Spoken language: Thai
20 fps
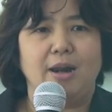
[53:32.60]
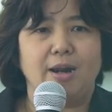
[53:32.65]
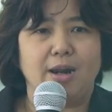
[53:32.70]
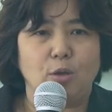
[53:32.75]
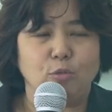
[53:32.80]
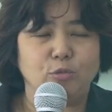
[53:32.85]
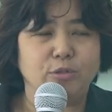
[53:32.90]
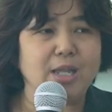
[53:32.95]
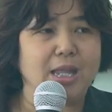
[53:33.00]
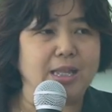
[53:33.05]

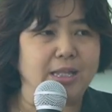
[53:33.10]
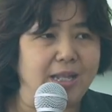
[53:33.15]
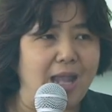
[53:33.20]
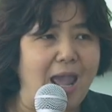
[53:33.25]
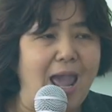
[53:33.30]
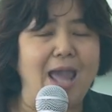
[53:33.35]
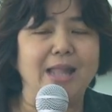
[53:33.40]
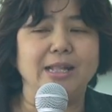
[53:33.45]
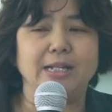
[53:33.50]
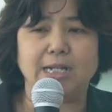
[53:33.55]
เราจัด
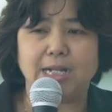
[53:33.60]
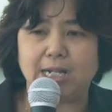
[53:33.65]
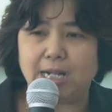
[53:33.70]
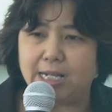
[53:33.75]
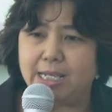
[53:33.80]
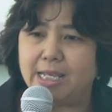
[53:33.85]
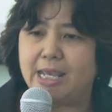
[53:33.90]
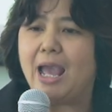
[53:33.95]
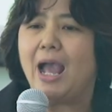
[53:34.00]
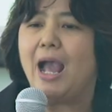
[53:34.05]
การเค
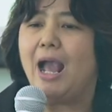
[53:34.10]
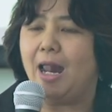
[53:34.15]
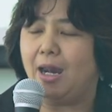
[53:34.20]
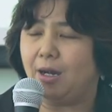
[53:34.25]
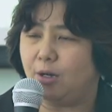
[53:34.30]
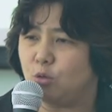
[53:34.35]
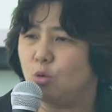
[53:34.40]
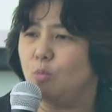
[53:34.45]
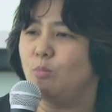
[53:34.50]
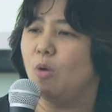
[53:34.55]
ลียร์อา
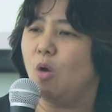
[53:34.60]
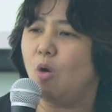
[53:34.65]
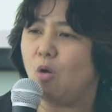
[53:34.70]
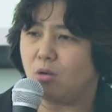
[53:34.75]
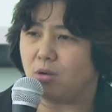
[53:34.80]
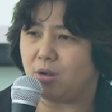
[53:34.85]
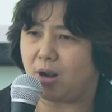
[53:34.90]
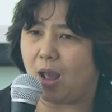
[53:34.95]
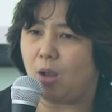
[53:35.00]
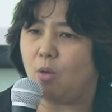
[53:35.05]
รมณ์ขอ
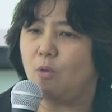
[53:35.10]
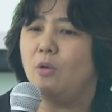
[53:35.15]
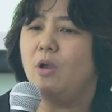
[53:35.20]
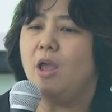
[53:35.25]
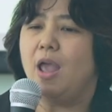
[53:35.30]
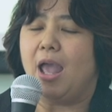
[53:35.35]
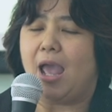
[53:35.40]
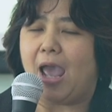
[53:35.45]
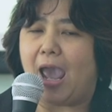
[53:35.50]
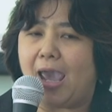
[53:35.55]
งเรา
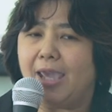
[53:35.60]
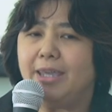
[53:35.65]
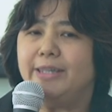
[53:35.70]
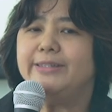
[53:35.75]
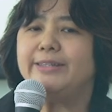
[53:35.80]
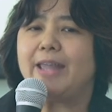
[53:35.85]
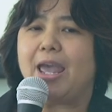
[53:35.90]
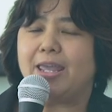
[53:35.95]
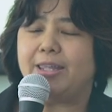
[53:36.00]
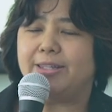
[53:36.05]
ให้
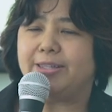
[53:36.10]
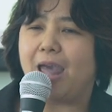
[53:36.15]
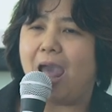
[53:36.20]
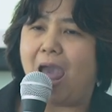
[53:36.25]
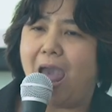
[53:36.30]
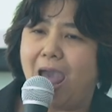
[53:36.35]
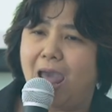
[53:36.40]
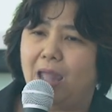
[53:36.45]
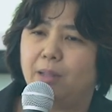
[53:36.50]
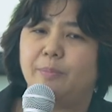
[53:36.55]
ใสสะ
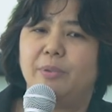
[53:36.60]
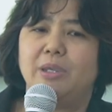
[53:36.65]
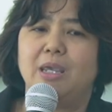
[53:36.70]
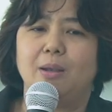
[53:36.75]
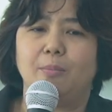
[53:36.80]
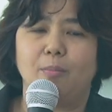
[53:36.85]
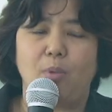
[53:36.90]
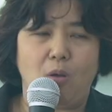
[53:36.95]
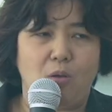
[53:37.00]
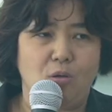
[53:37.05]
อาดเพีย
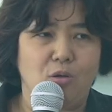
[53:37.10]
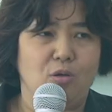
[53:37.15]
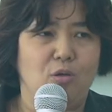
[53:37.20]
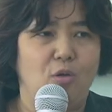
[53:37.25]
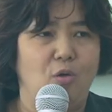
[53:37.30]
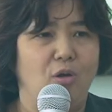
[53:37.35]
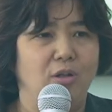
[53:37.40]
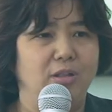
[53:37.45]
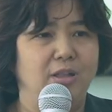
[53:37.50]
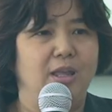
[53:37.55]
งพอ
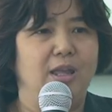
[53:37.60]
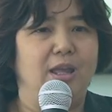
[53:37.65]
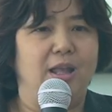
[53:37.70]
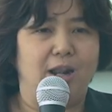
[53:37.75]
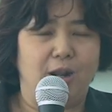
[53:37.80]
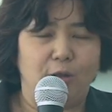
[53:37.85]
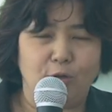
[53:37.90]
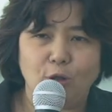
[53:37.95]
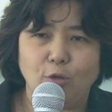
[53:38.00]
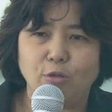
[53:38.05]
ก่อน
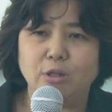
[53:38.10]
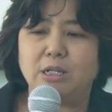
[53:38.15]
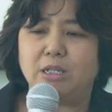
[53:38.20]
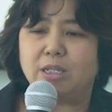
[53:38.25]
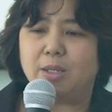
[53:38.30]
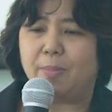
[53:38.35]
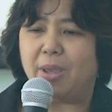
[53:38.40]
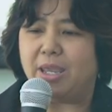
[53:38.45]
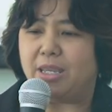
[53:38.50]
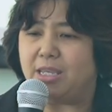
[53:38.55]
แล้วเราถึง
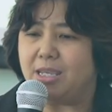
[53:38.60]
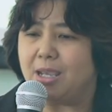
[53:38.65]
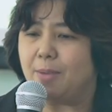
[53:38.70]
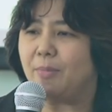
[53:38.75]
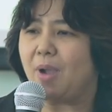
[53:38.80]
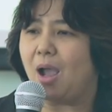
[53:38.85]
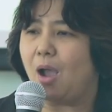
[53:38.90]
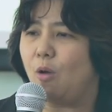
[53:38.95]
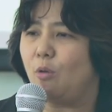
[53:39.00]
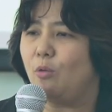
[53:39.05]
จะไปเยี่ยม
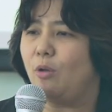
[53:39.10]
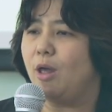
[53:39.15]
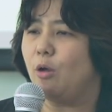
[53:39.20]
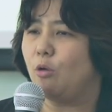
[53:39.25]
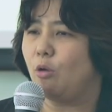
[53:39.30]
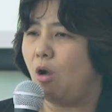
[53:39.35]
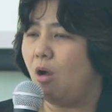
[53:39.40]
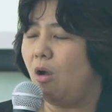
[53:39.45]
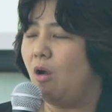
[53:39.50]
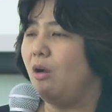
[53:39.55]
เขาแล้ว
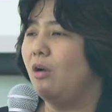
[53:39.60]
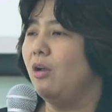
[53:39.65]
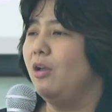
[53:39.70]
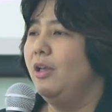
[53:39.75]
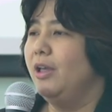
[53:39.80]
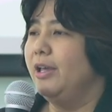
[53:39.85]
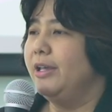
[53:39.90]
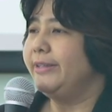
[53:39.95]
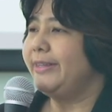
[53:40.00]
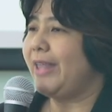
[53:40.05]
ก็
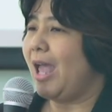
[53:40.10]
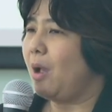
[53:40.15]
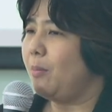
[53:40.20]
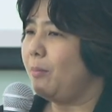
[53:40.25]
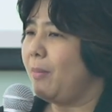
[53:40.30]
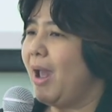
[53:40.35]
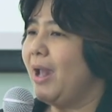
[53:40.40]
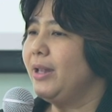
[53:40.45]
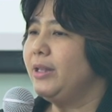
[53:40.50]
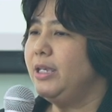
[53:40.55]
สา
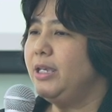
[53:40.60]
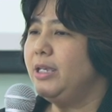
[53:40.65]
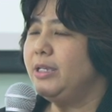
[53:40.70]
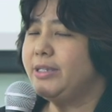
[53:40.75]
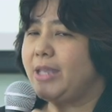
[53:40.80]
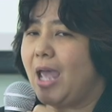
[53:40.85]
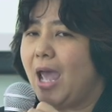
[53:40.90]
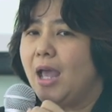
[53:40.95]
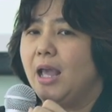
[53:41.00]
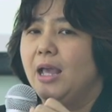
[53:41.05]
มารถที่
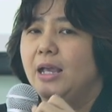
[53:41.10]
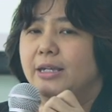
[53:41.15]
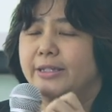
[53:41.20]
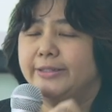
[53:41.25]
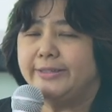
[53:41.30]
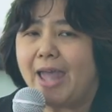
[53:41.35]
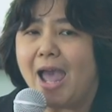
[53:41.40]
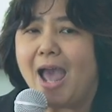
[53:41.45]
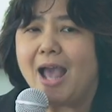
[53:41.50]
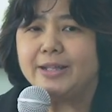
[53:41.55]
จะ
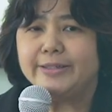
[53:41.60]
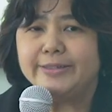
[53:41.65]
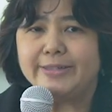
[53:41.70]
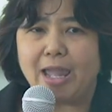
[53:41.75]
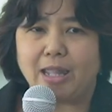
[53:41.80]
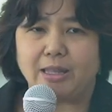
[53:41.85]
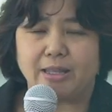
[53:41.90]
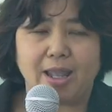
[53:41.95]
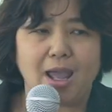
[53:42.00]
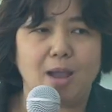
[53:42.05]
สร้างส
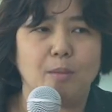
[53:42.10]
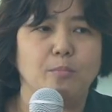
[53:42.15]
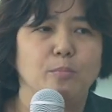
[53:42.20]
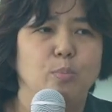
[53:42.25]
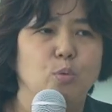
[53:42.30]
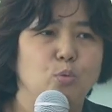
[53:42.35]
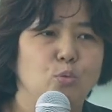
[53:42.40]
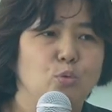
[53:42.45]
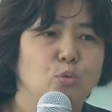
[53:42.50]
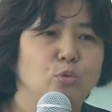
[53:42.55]
รรค์
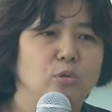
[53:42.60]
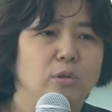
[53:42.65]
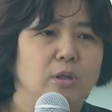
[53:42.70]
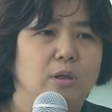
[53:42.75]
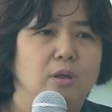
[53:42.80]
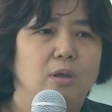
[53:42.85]
คำพูด